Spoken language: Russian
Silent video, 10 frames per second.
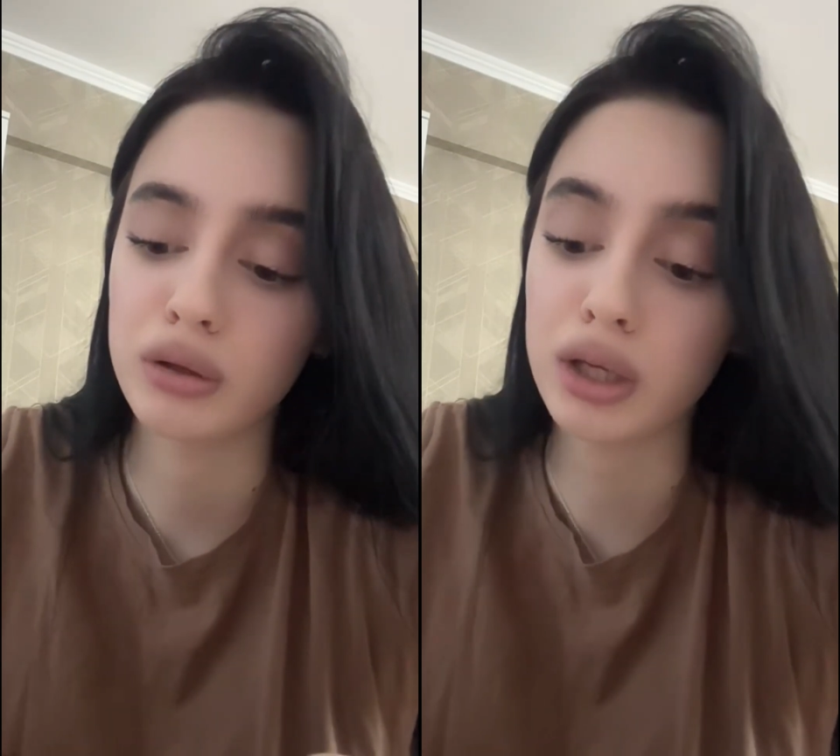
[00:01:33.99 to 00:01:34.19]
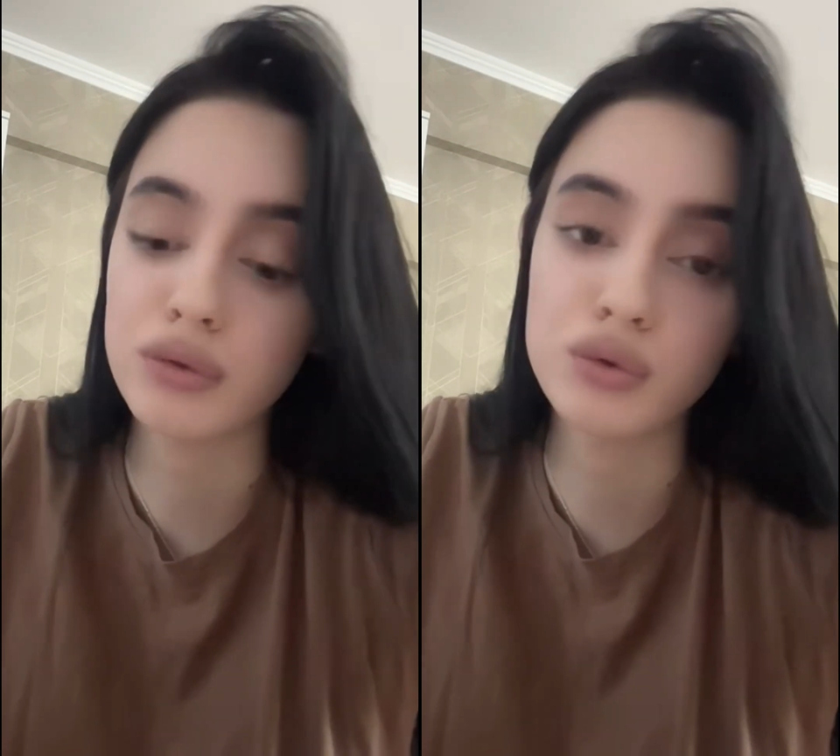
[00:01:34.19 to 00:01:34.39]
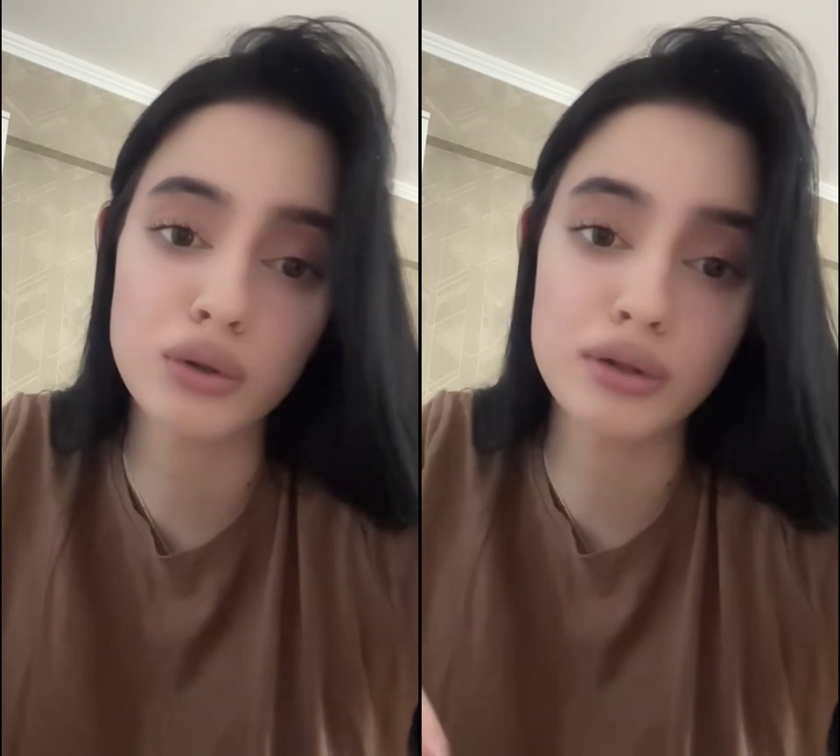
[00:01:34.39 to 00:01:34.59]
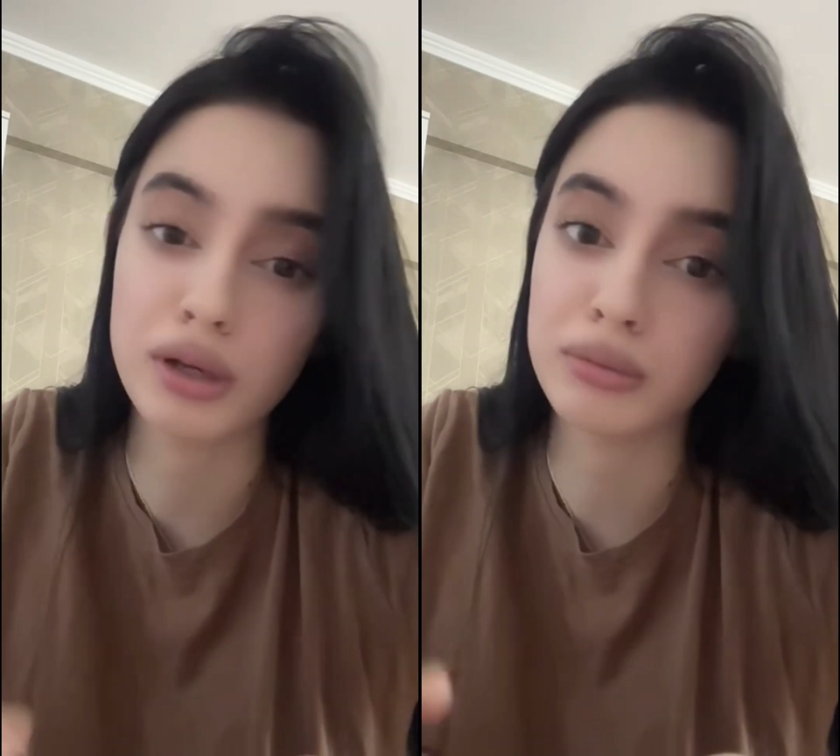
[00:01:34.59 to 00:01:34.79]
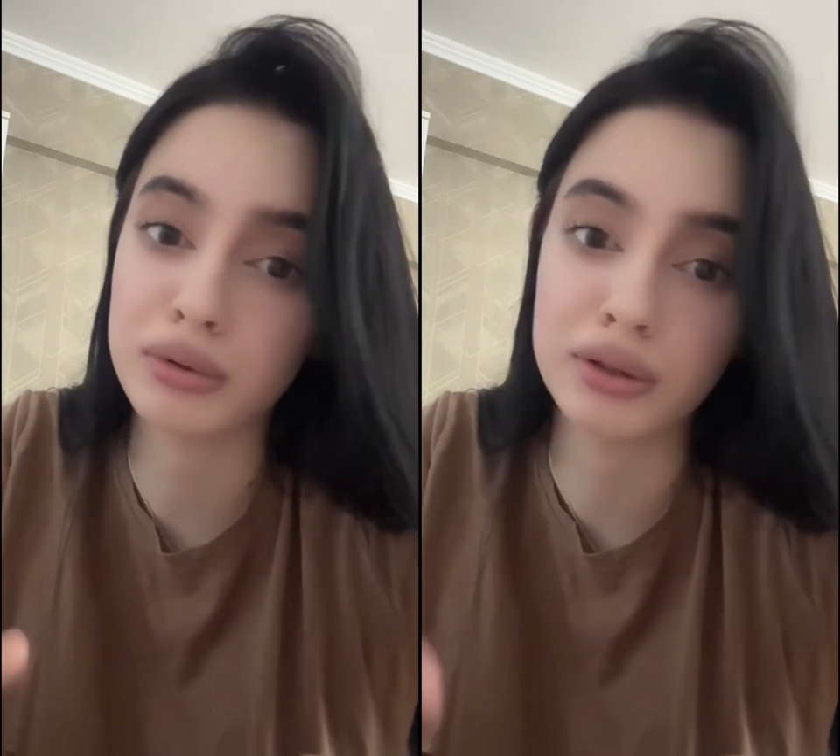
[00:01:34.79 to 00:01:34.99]
Так и все и
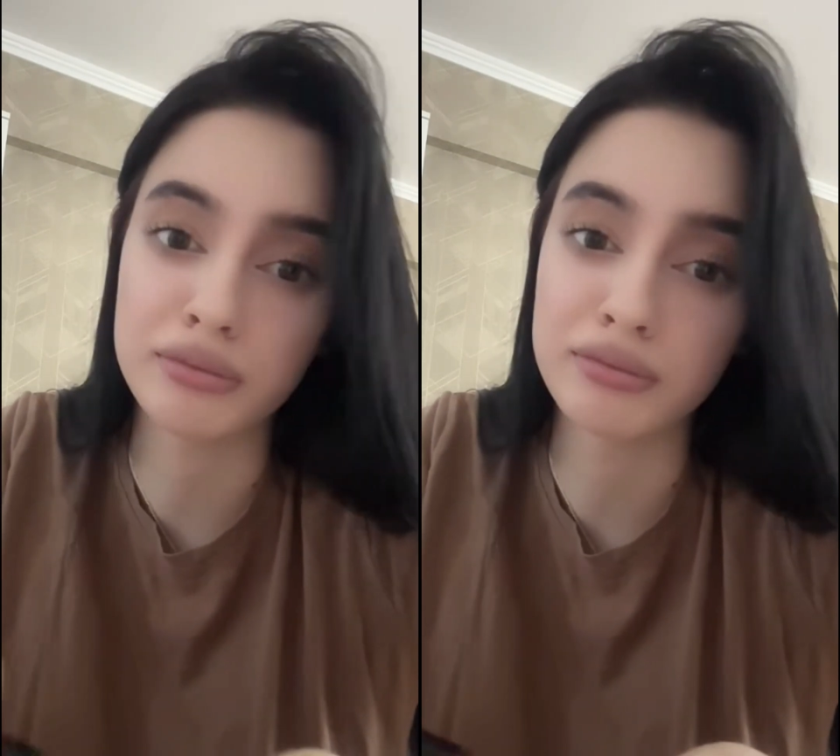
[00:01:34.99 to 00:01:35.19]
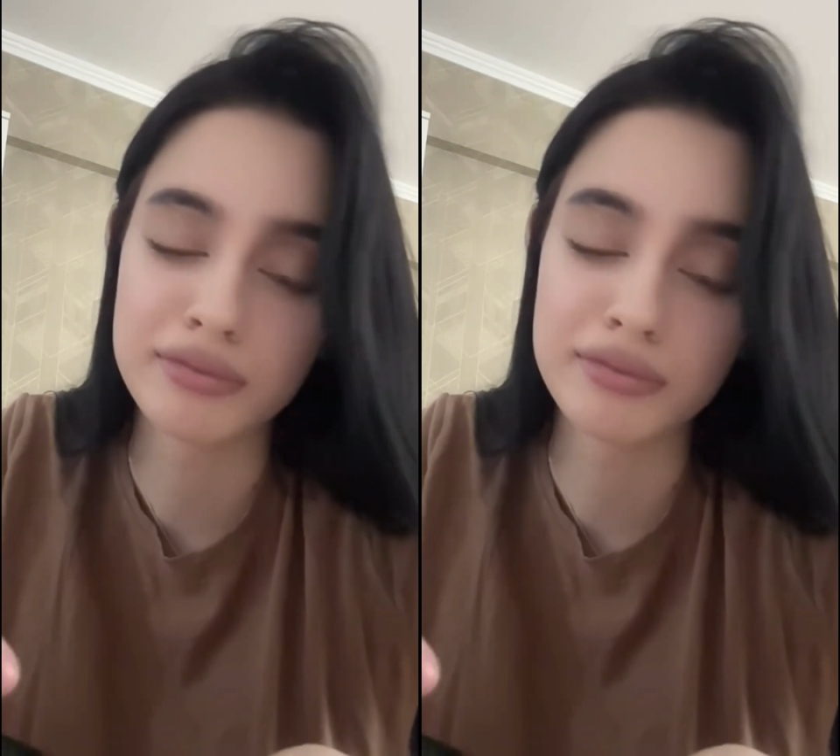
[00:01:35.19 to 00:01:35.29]
забыла.